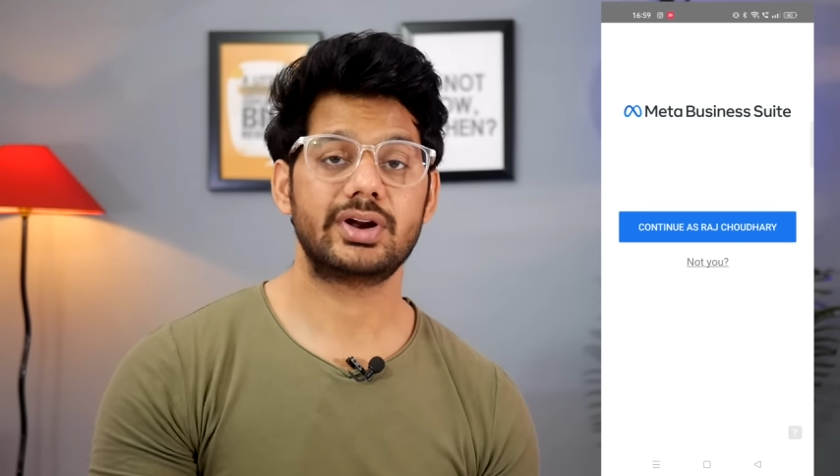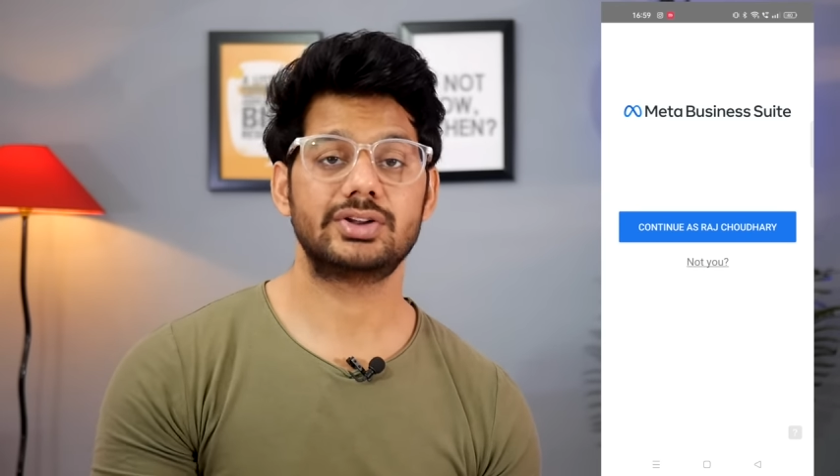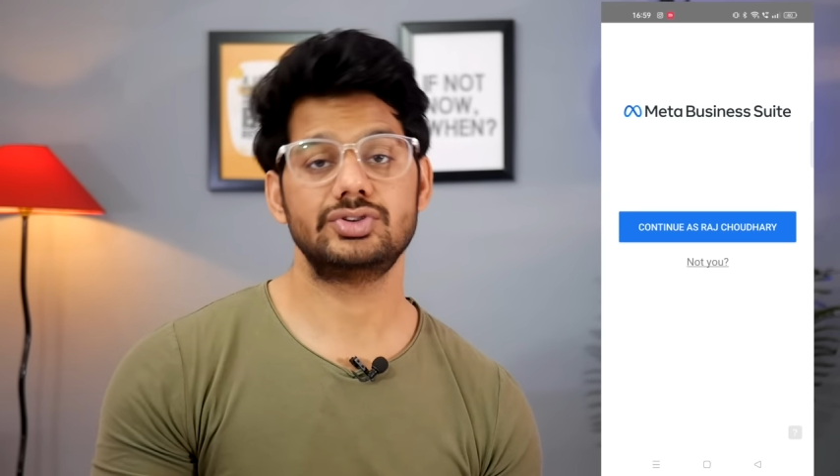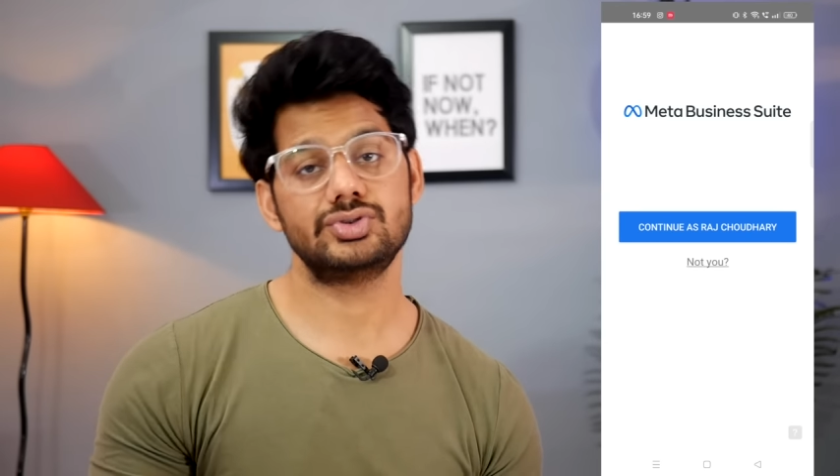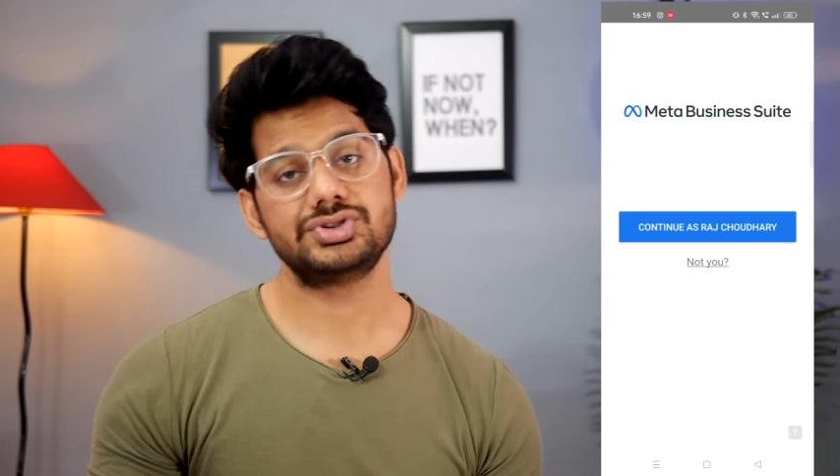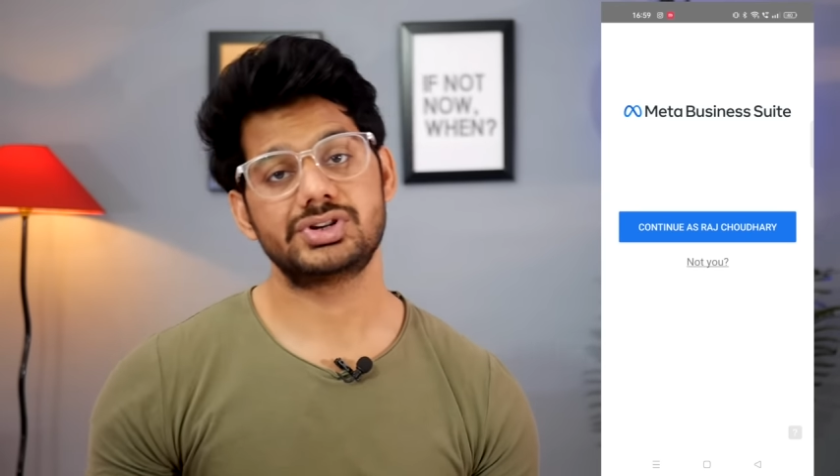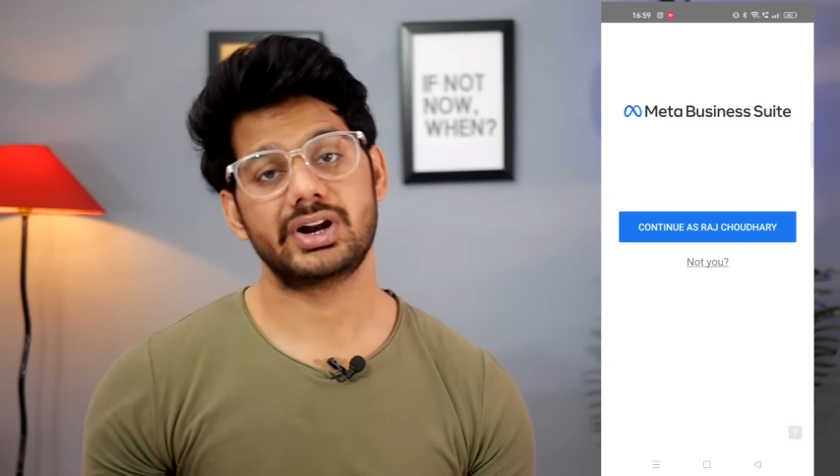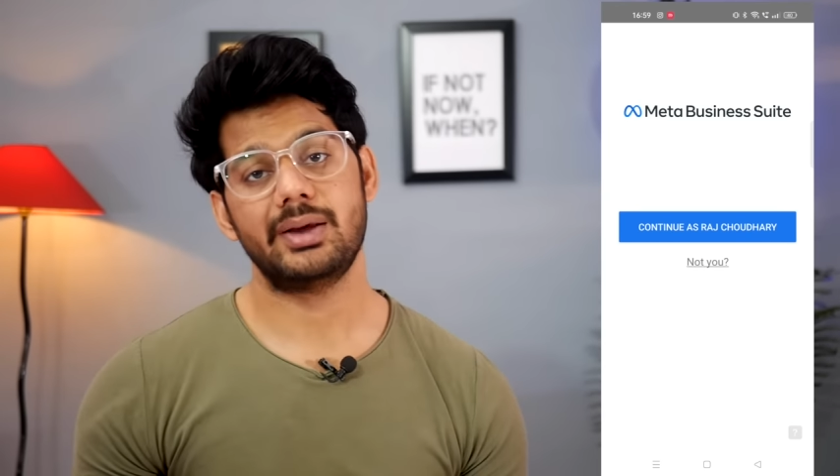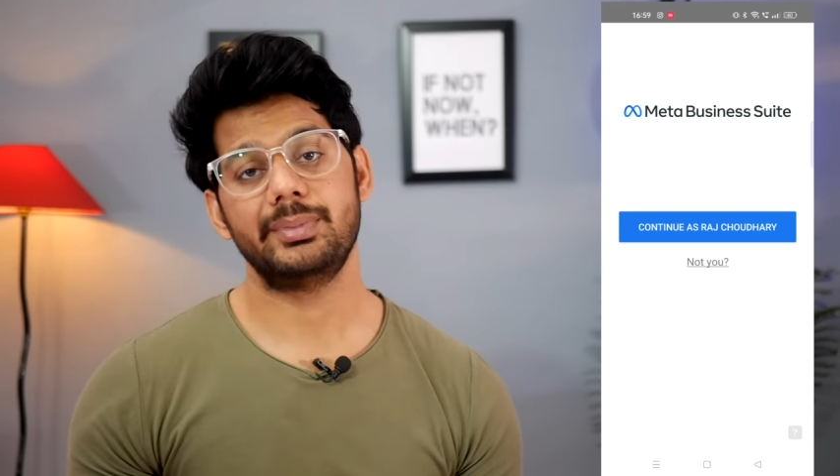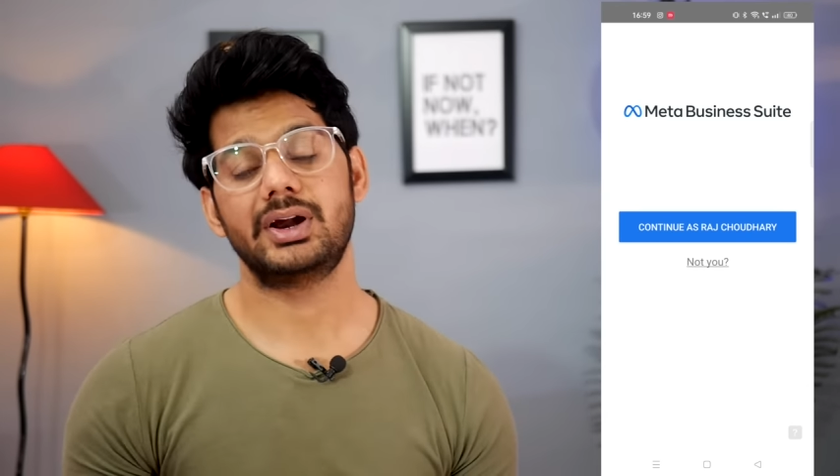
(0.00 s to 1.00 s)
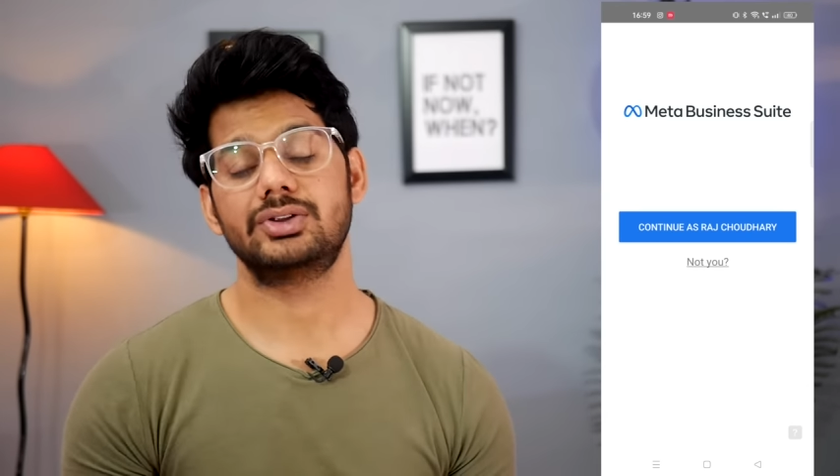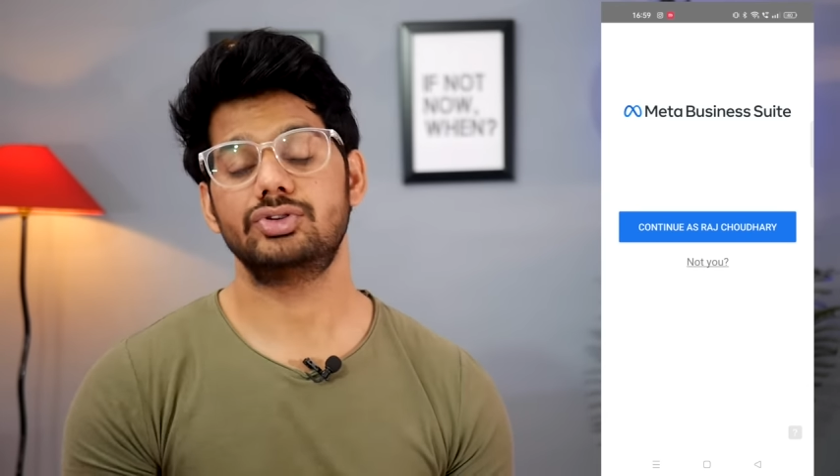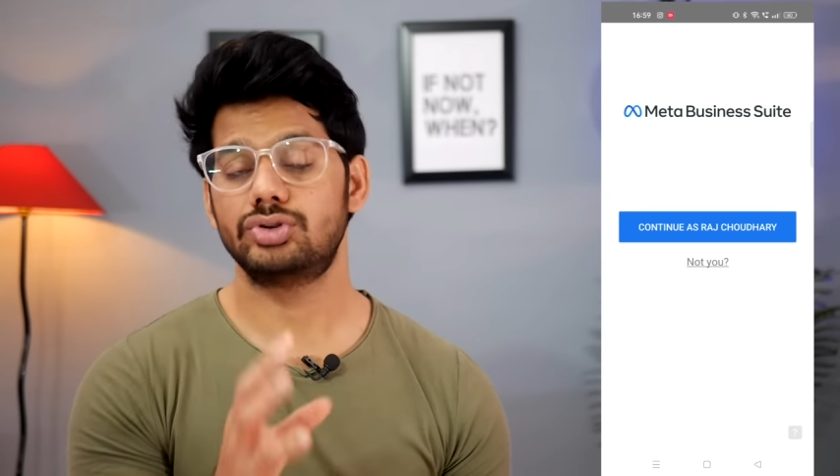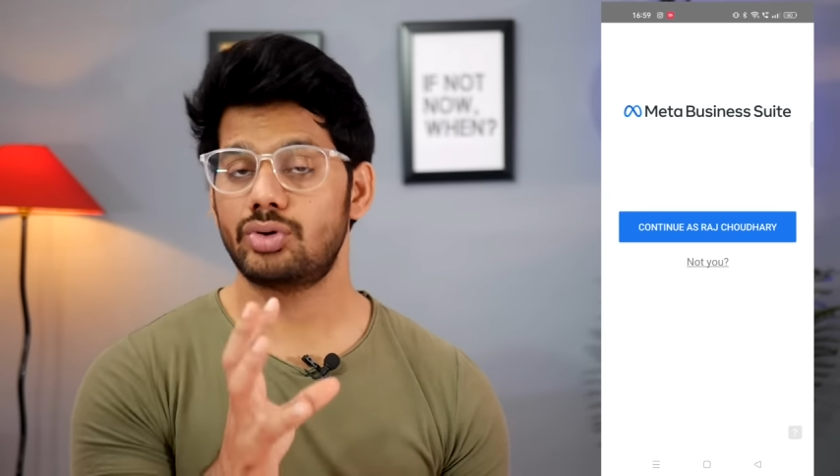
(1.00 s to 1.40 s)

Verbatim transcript: करते हो जो इंस्टाग्राम पे करते हो